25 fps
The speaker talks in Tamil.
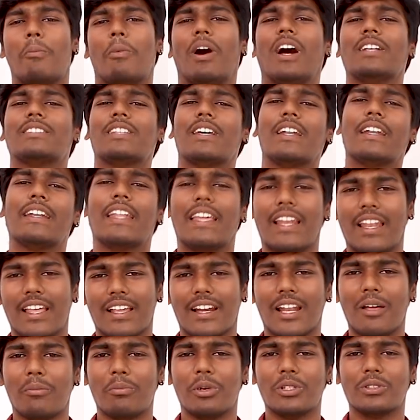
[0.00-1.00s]
மாசான
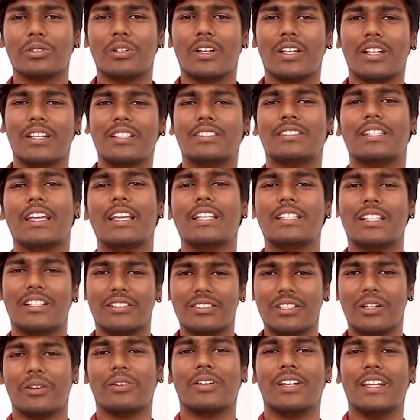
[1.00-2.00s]
டைலாக்லாம் பேசுவார் ஸ்டேஜில்
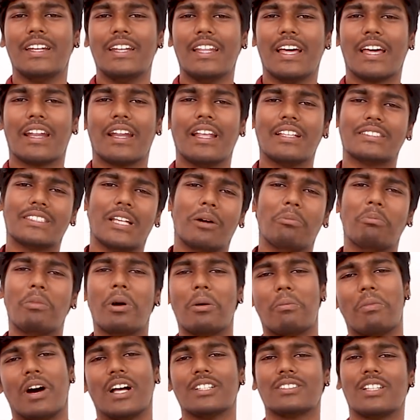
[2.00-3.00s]
வந்து அவர் நின்னார்னா
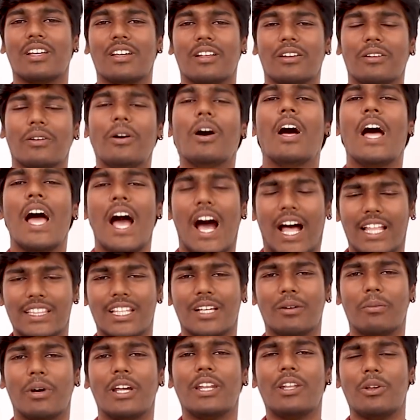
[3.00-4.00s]
செம்ம மாசாக இருக்கும்
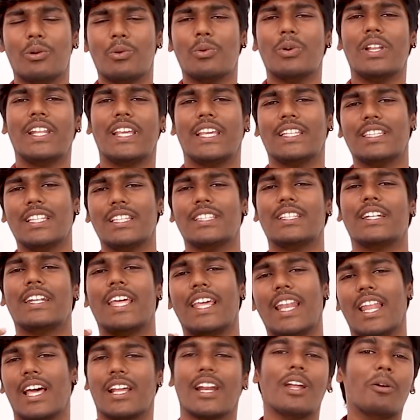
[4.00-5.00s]
அந்த மாதிரி உங்களுக்கு எந்தெந்த
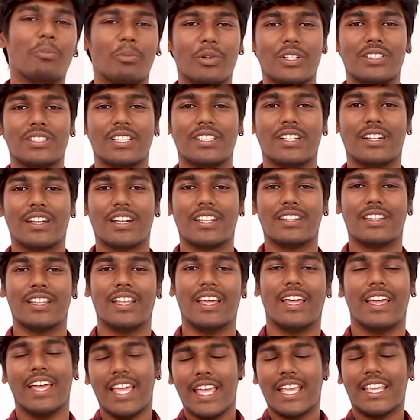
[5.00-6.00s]
டைலாக்லாம்
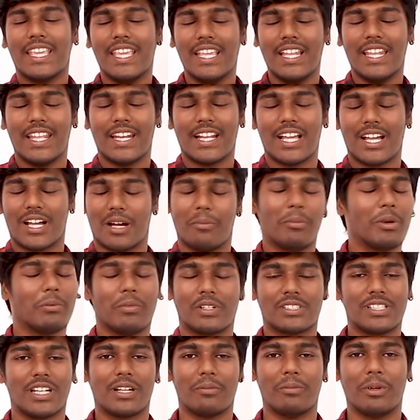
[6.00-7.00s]
பிடிச்சிருந்தது கீழே இருக்க கமெண்ட்
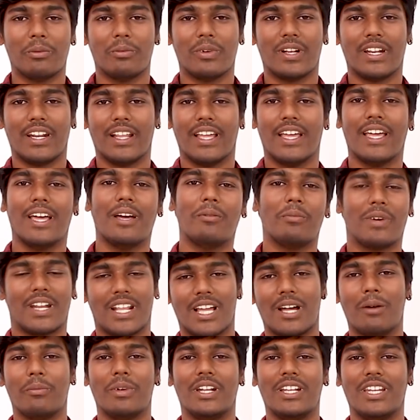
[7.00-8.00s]
பாக்ஸில் கமெண்ட் பண்ணுங்க
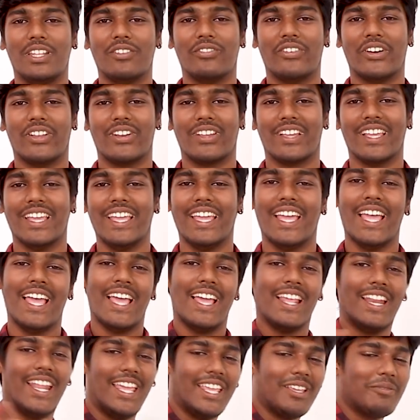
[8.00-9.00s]
மறக்காமல் டி ஃபருக்கு
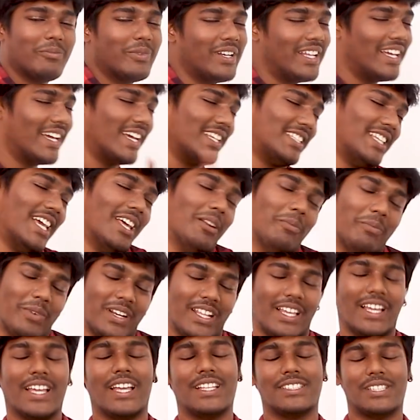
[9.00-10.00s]
லைக் பண்ணுங்கள் ஷேர்
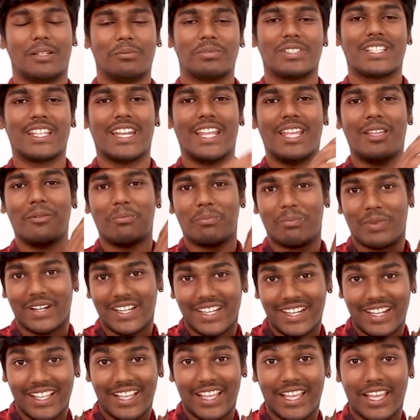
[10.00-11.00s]
பண்ணுங்கள் சப்ஸ்கிரைப்
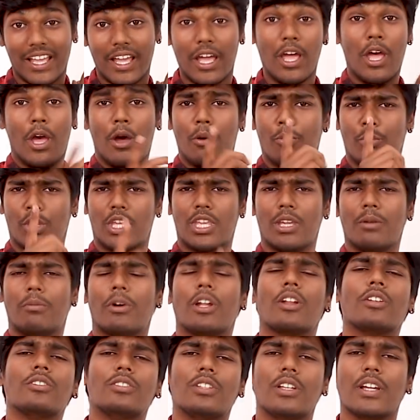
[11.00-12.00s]
பண்ணிடுங்க
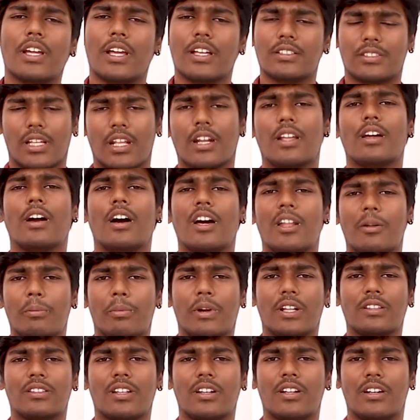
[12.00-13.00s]
முக்கியமான விஷயங்க சர்க்கார்
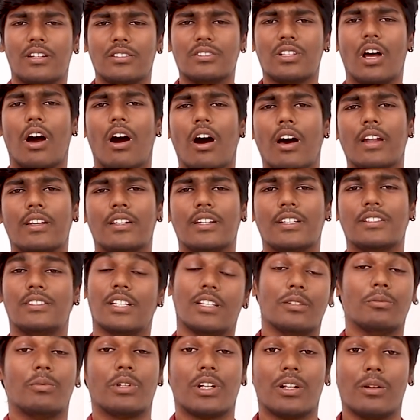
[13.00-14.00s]
படத்தில் நடித்த
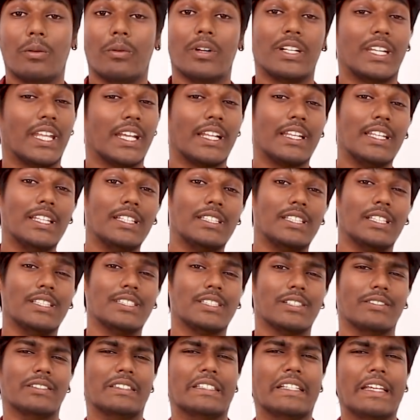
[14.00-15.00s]
ஆர்டிஸ்ட் அது மட்டும் இல்லாமல்
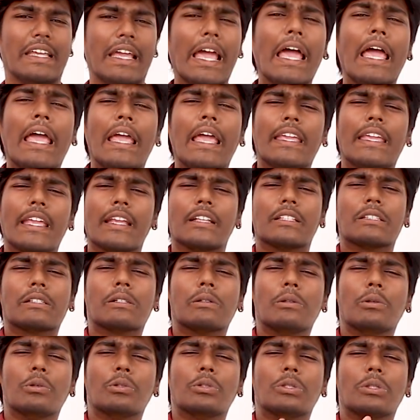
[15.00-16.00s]
டெக்னீஷியன்ஸ் வந்து
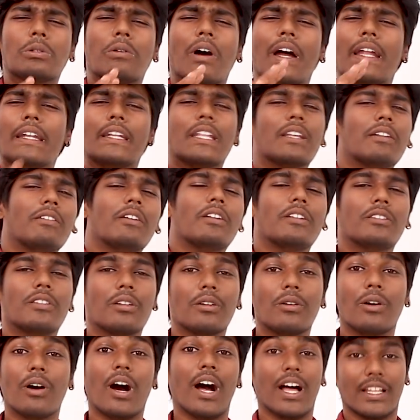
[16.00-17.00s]
எக்ஸ்க்ளூசிவாக இன்டர்வியூ
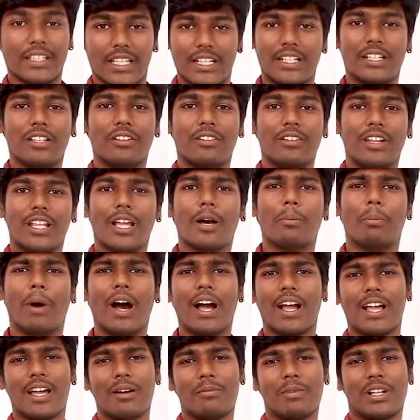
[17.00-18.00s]
எடுத்திருக்கோம் அந்த இன்டர்வியூ நீங்கள்
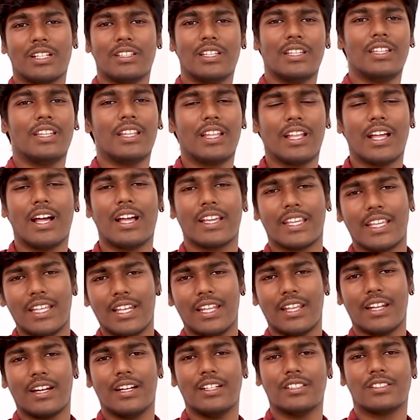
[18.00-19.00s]
பார்க்க மறந்துருந்தீங்க
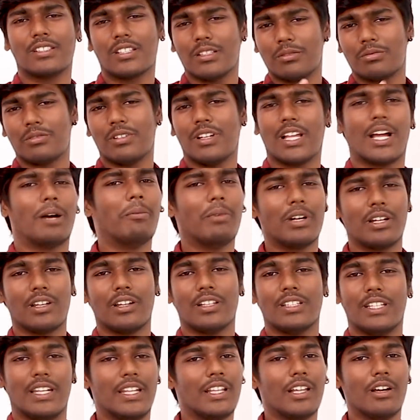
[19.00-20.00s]
கீழே இருக்க டிஸ்கிரிப்ஷனில்
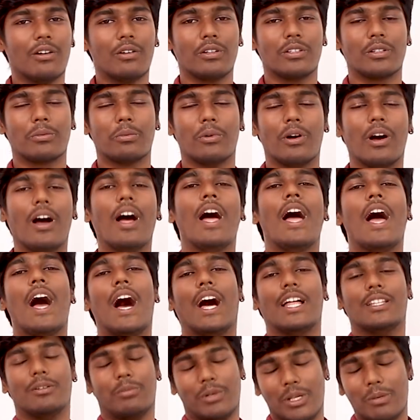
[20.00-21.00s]
கமெண்ட்லேயே அந்த லிங்கை கொடுத்துருப்போம்
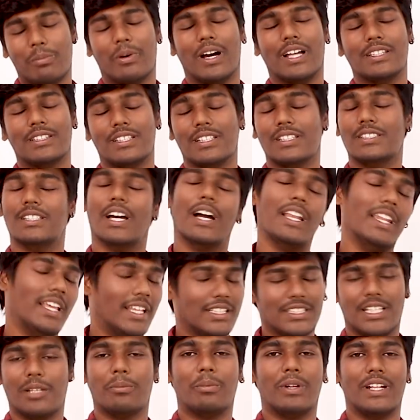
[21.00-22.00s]
அதை போய் பார்த்து ஜாலியாக
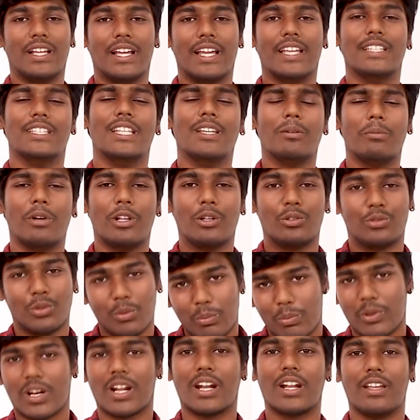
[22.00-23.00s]
என்ஜாய் பண்ணுங்கள் இதே மாதிரி
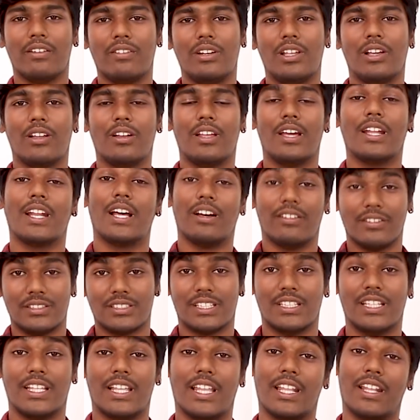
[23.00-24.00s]
சூப்பரான வீடியோவில் நான்
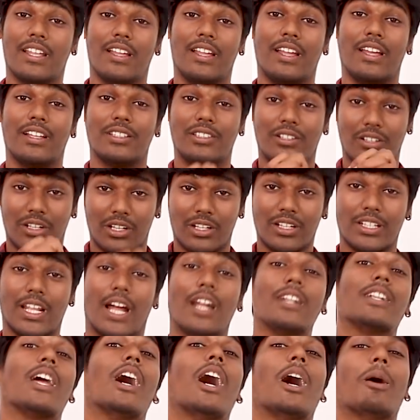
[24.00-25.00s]
வந்து சந்திக்கிறேன் அது வரைக்கும்
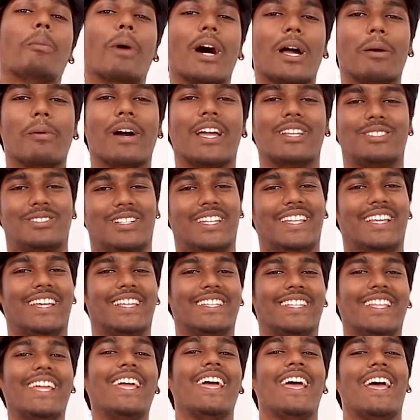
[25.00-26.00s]
டாட்டா பாய் பாய்
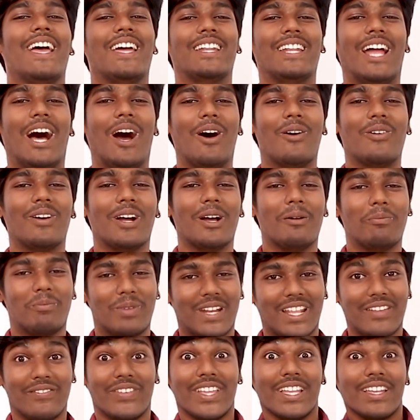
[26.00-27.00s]
சொல்லிக்கிறது நான் அவங்க
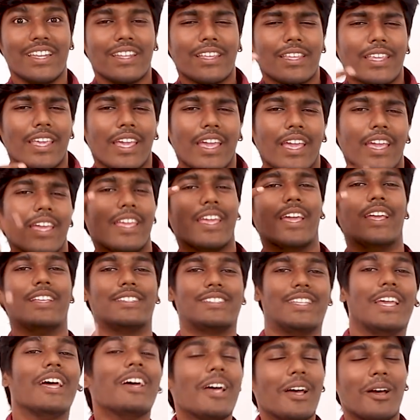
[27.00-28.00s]
பிரவீன்
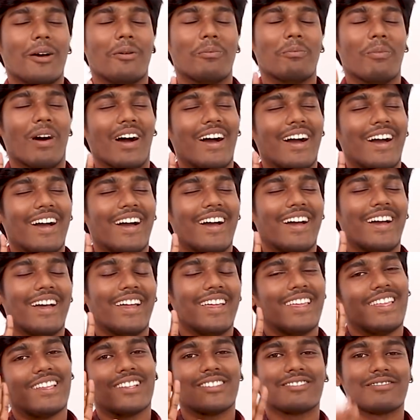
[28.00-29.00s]
கேஎஸ் பாய்